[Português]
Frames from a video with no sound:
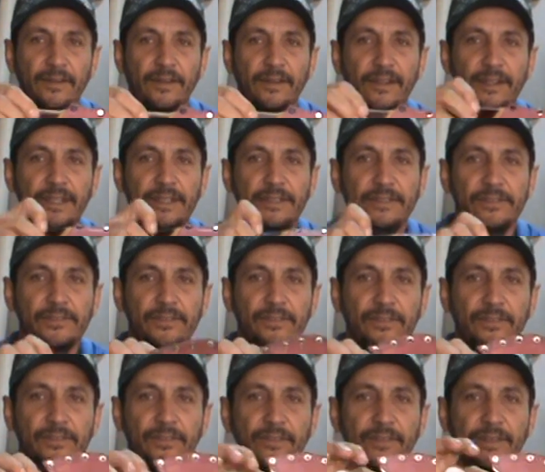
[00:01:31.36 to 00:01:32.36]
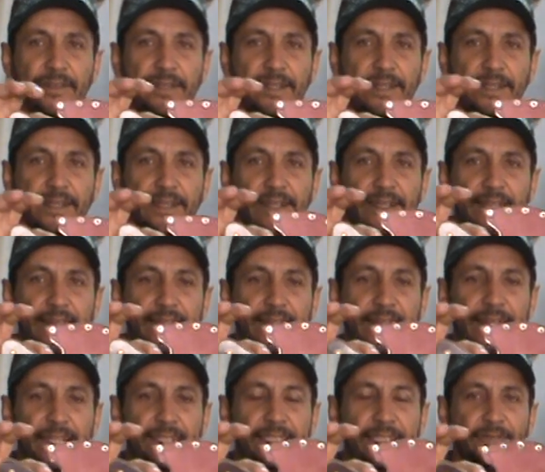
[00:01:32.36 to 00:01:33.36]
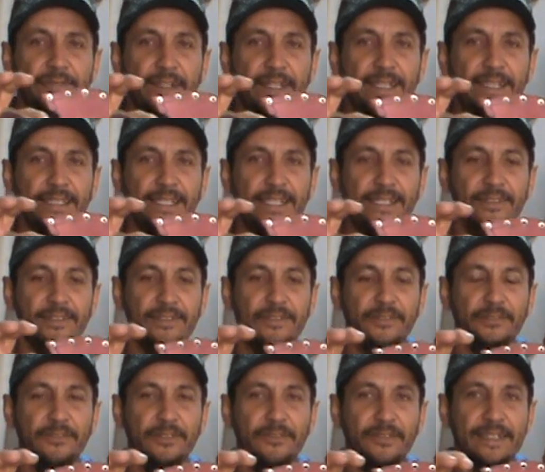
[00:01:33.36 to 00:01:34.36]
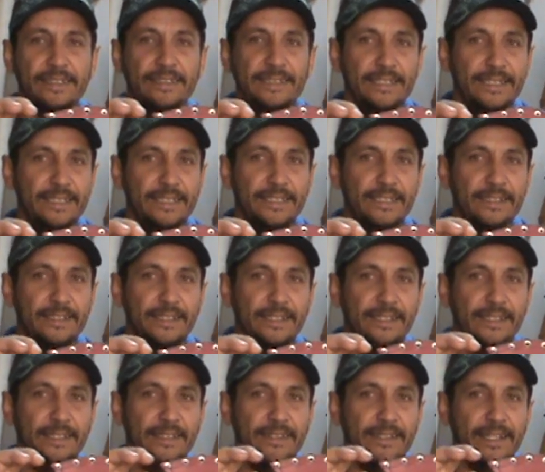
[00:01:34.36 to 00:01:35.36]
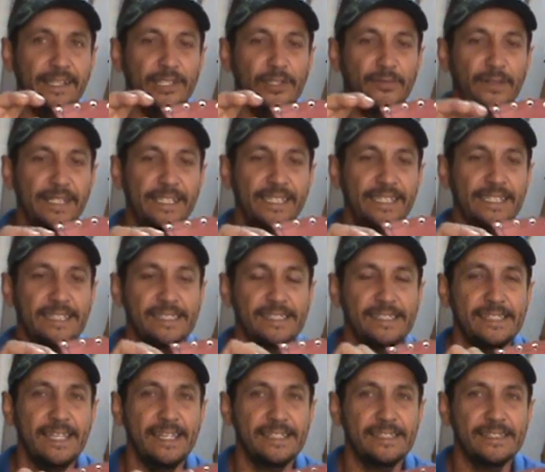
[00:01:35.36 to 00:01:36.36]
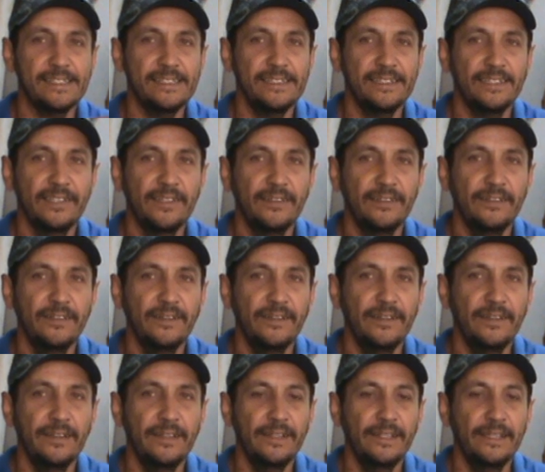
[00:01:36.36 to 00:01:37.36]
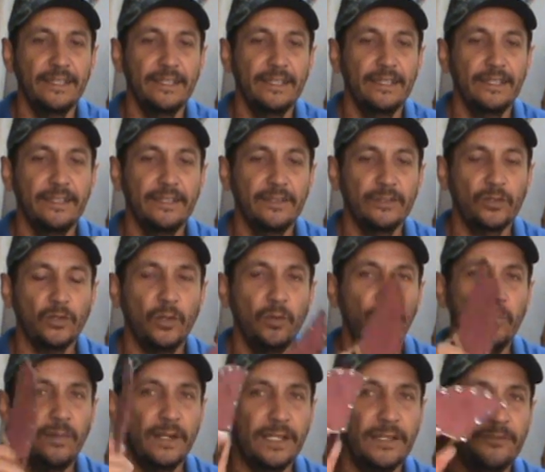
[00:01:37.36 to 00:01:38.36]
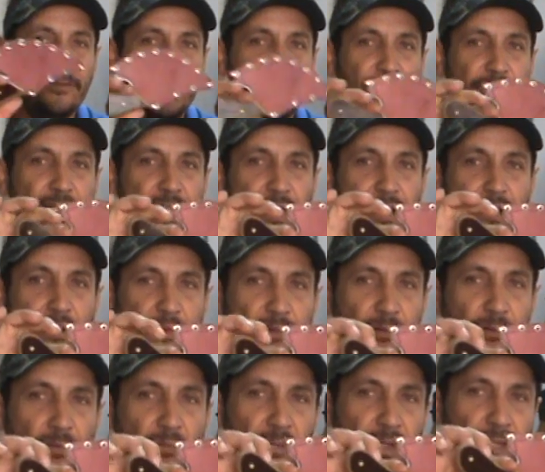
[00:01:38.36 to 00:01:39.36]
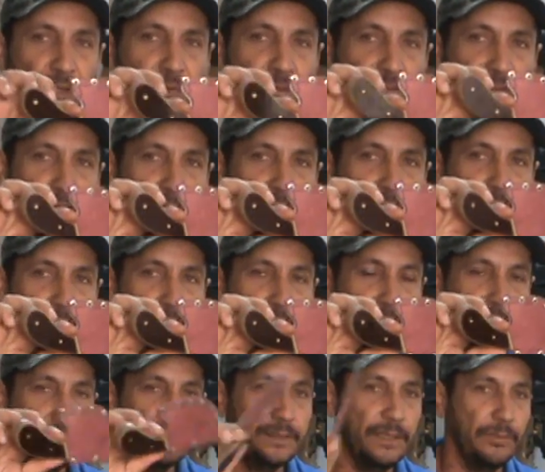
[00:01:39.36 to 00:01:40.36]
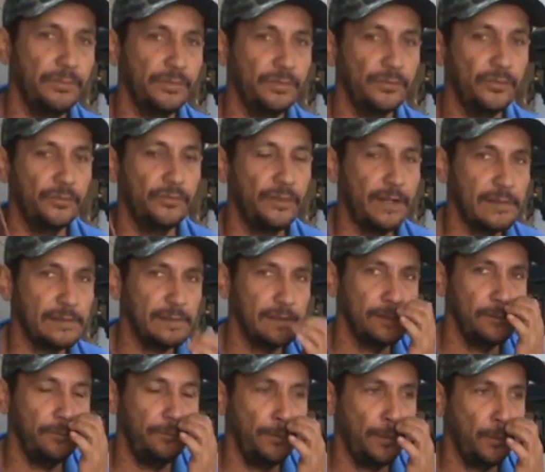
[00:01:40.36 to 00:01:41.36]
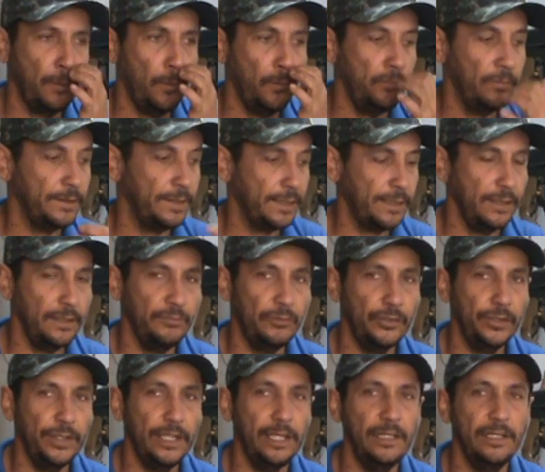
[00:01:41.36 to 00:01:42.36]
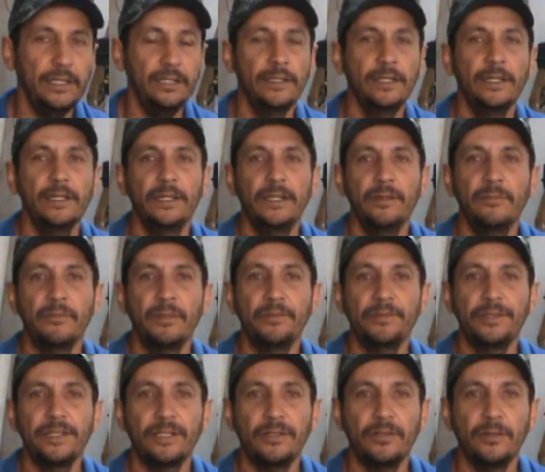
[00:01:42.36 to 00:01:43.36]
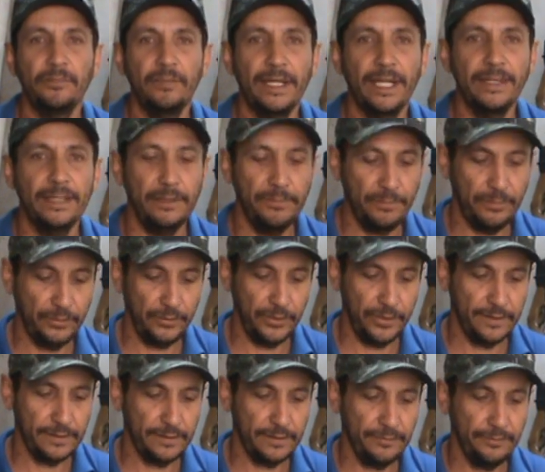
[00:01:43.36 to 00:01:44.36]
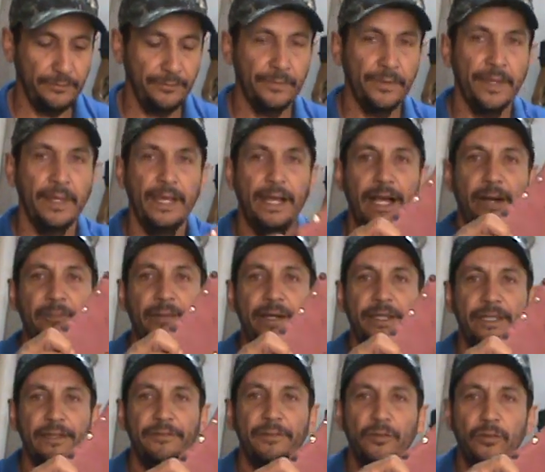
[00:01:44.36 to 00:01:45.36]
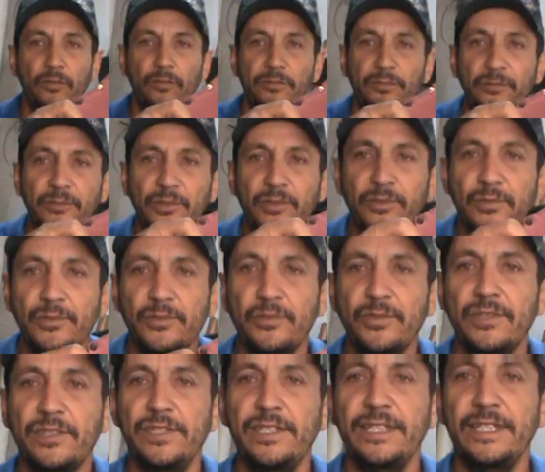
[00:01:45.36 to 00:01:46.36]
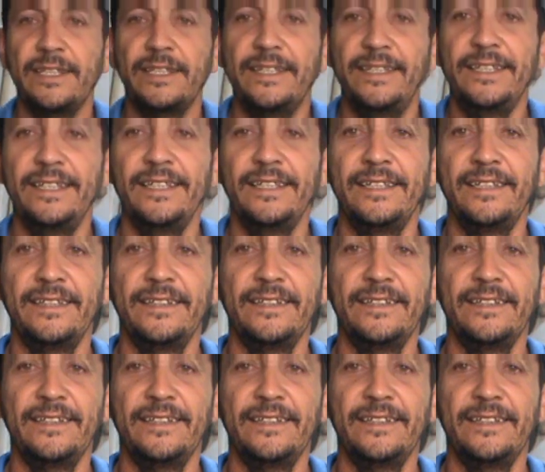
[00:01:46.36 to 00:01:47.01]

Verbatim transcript: Olha isso. Essa faquinha aqui eu resolvi fazer três faquinhas dessa. Só uma que vai ficar comigo, porque sempre que eu faço assim eu fico uma daquele modelinho para poder copiar depois. A bainha ficou muito justinha aqui.